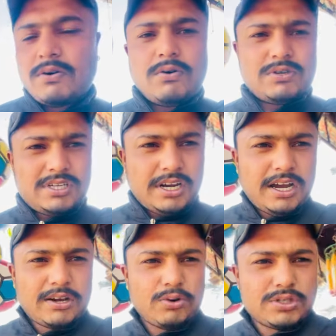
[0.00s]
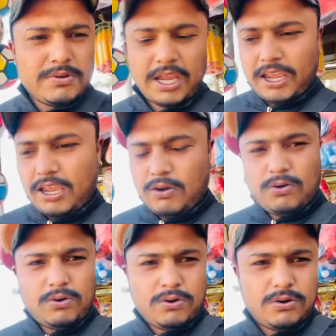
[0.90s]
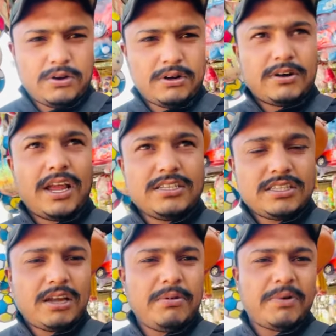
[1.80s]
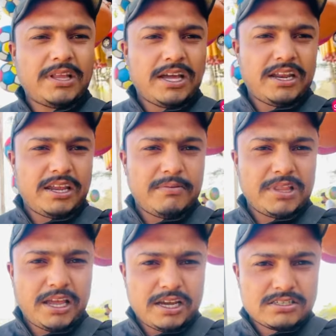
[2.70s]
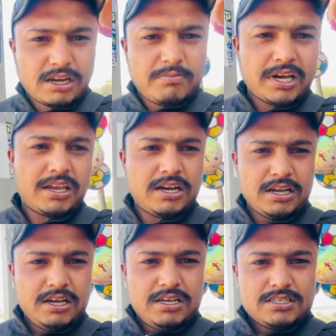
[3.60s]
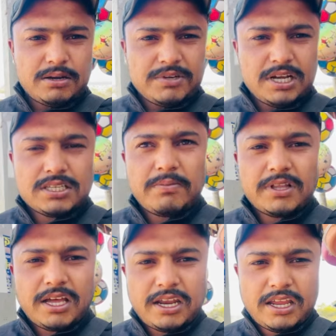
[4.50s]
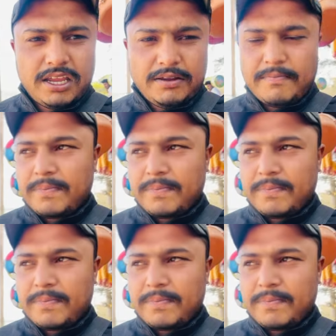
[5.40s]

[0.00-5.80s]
और जन आक्रोश भी है और राजनेता भी पधारे हैं विधायक साहब वगैरह सब यहाँ से पधारे हैं